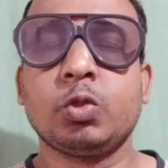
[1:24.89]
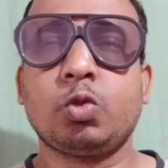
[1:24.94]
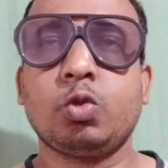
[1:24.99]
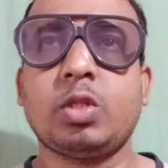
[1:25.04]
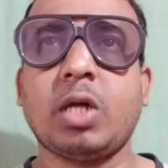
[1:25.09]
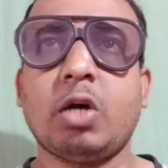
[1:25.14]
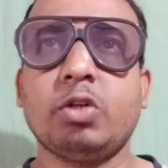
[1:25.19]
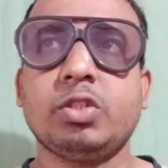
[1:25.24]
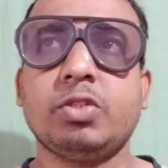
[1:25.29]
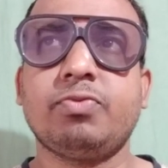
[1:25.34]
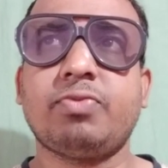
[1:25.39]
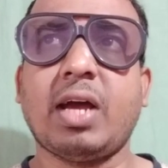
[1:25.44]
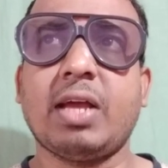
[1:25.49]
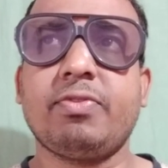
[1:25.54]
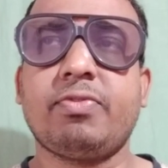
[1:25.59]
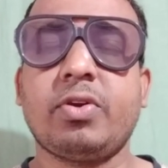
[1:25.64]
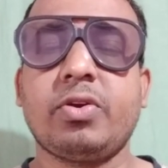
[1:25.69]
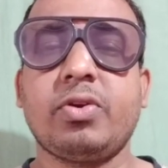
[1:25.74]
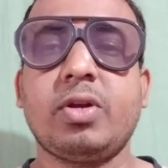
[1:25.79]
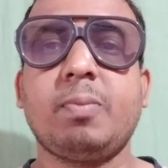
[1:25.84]

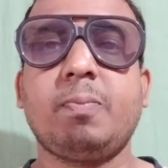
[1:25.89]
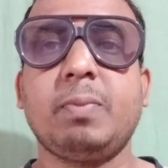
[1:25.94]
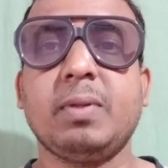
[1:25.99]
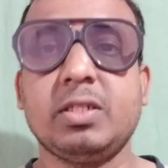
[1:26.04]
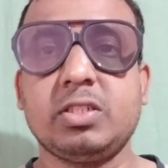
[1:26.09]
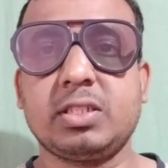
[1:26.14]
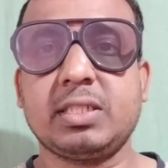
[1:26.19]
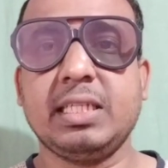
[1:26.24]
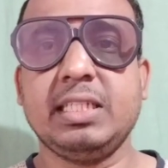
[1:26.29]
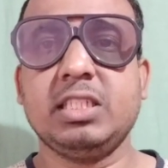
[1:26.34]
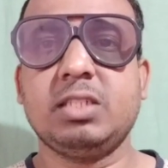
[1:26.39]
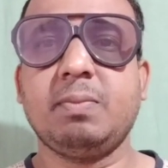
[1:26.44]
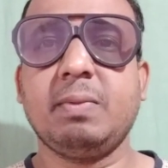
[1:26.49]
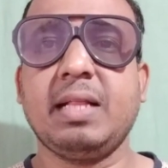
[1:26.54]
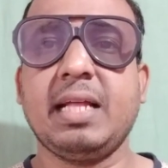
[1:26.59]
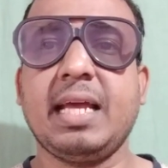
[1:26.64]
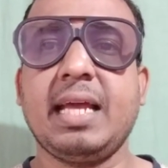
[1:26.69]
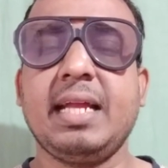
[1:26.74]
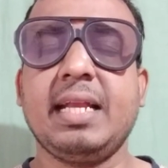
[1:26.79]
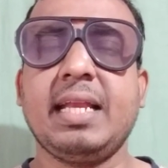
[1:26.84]
2500 प्लस स्क्रीन
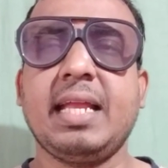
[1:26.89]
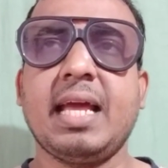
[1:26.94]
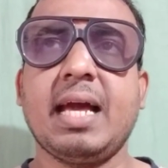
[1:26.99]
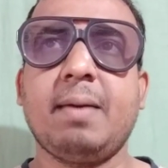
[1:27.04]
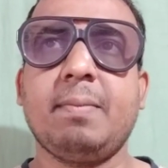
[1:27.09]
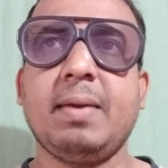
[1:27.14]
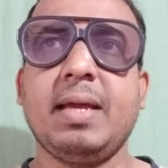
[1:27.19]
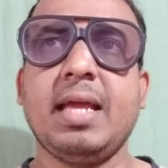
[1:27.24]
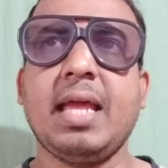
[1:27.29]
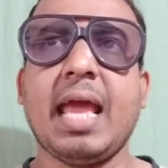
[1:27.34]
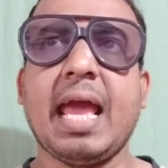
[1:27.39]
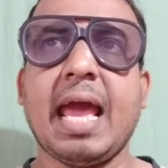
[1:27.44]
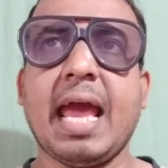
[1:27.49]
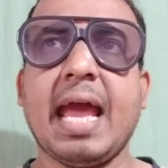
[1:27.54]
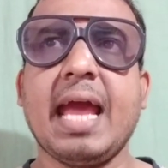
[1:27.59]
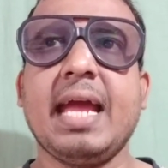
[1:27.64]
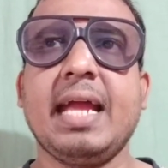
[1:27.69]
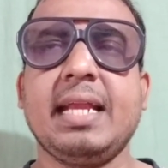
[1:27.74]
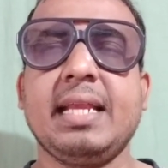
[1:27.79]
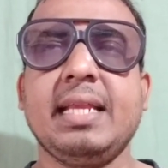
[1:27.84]
मिले हैं इंडिया में
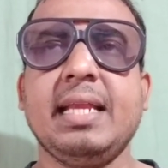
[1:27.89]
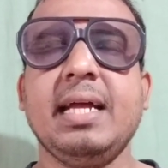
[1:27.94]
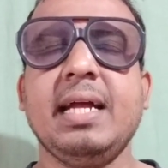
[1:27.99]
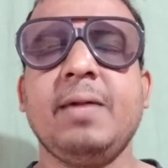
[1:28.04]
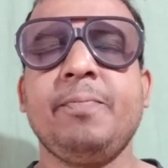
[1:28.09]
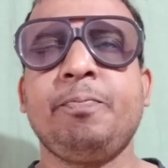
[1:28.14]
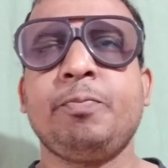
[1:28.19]
एंड